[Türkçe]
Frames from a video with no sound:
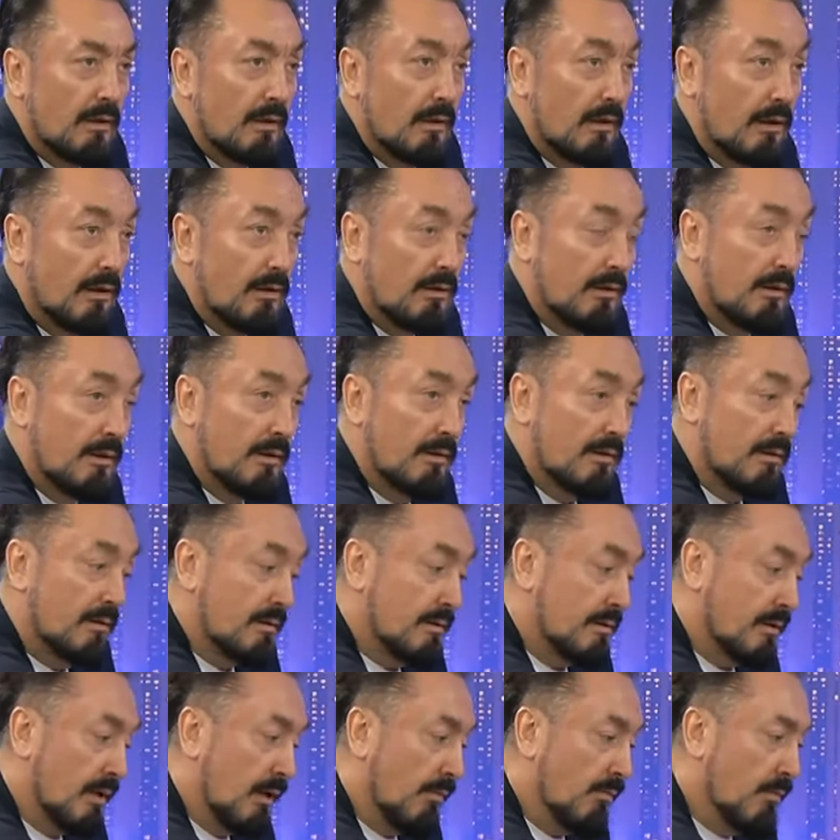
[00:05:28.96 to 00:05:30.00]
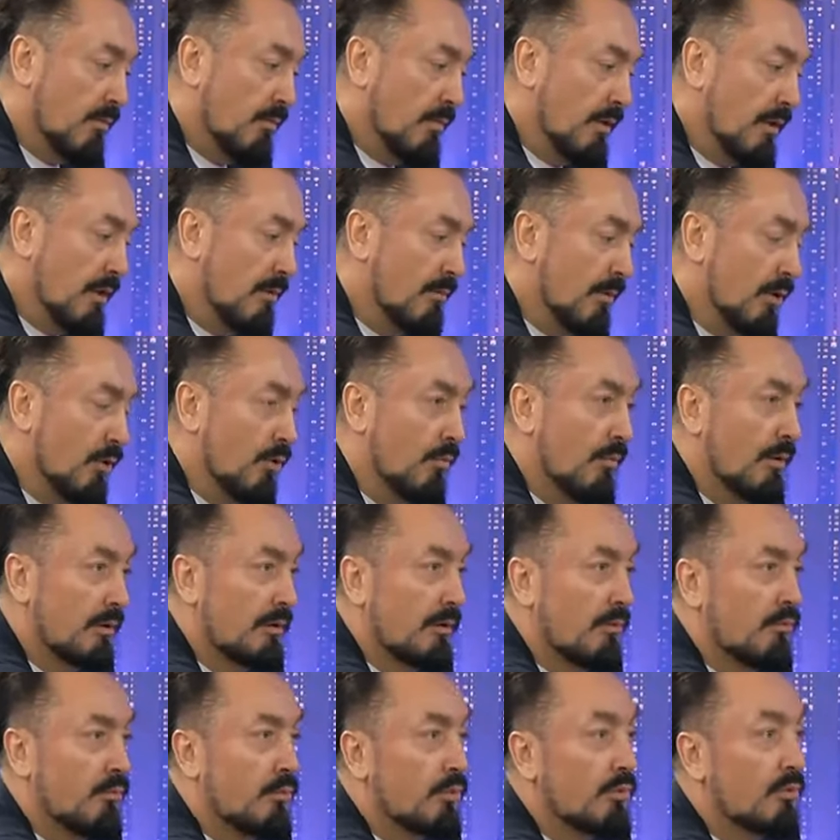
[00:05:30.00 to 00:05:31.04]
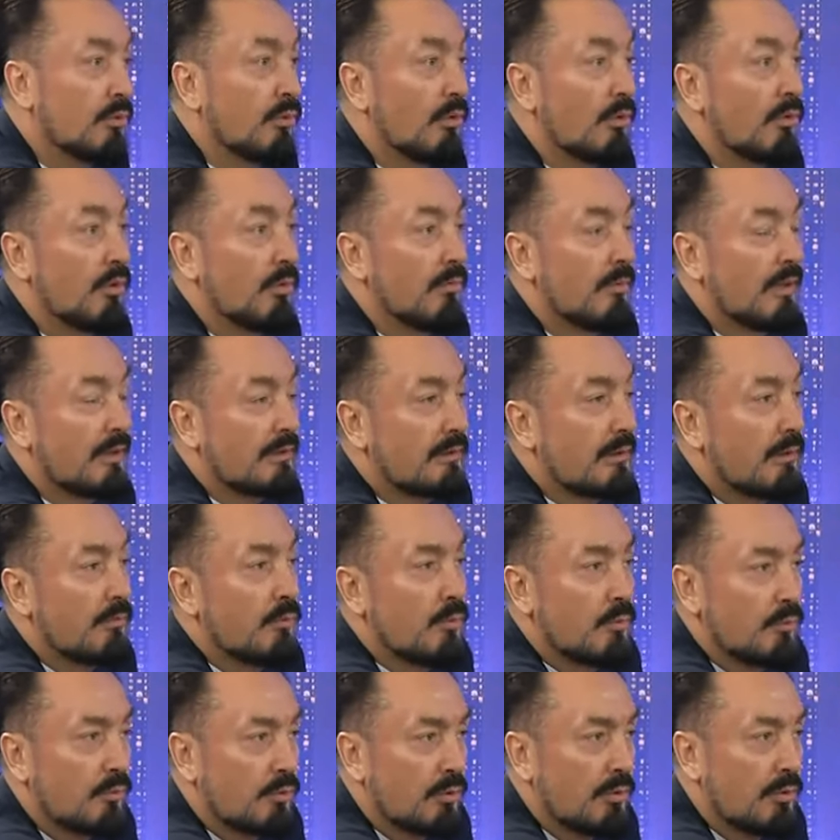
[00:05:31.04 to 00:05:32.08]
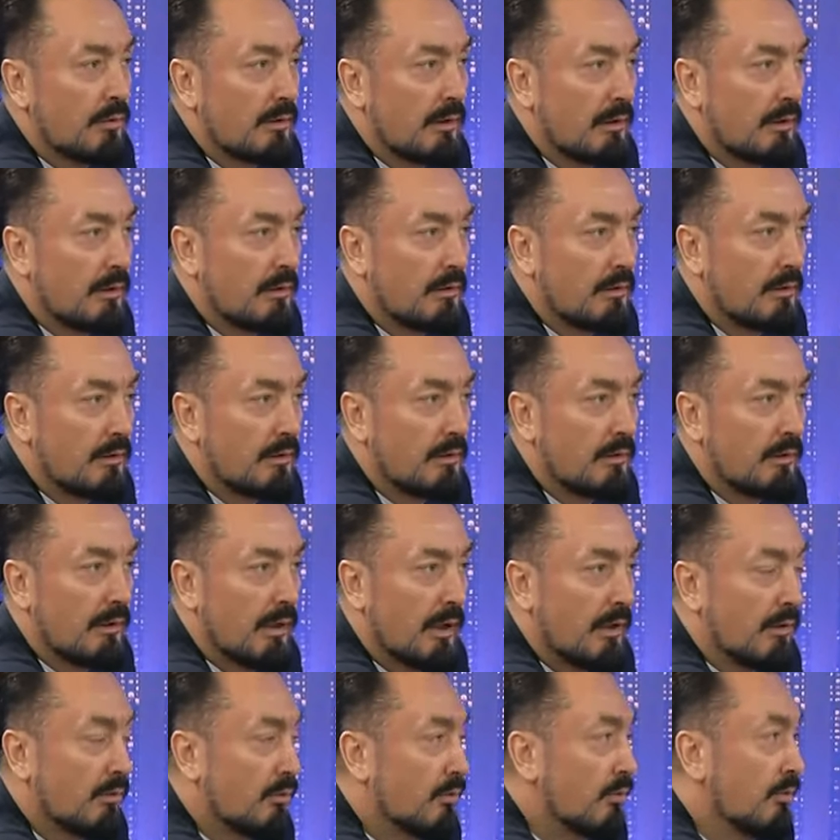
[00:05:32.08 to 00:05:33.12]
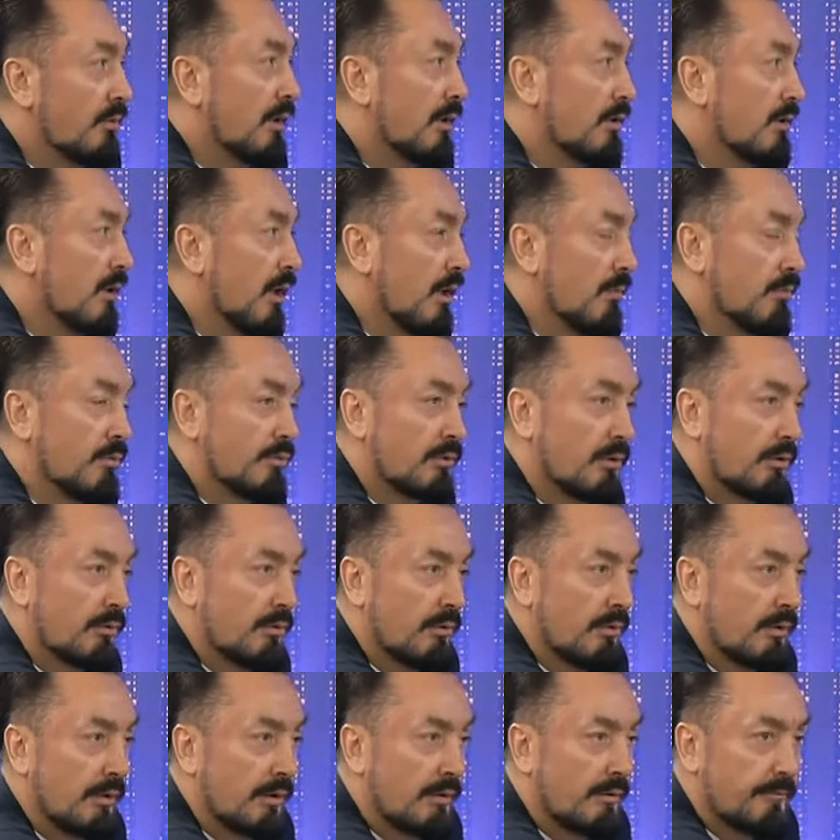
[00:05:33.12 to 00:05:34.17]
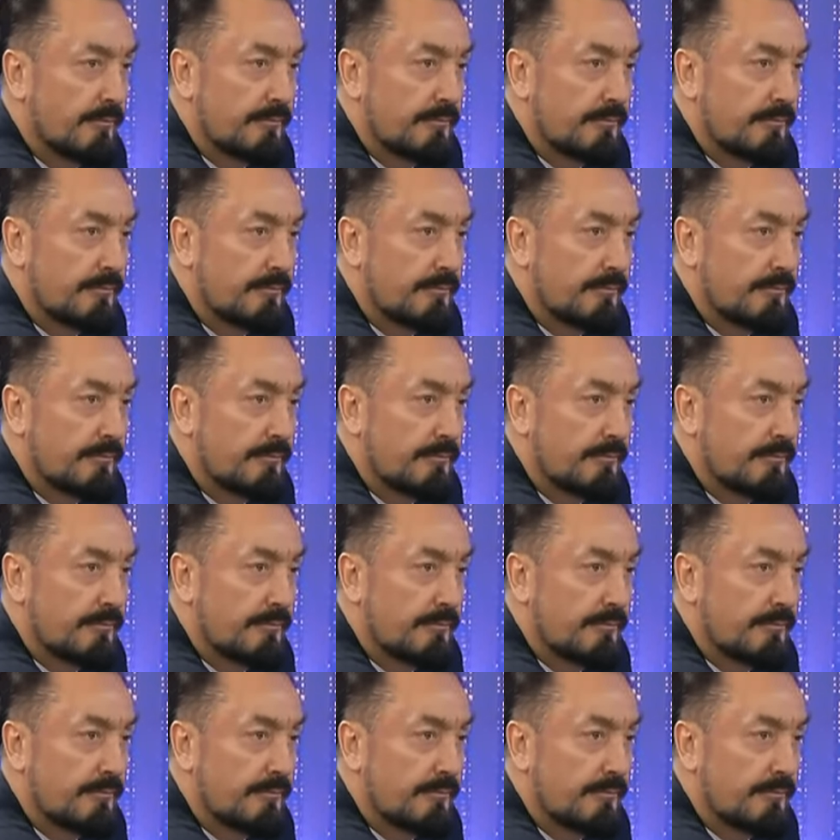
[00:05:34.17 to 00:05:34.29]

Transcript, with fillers: Allah samimi iman olmadan mutlu olmak da mümkün değil. Yani dünya kabusa döner.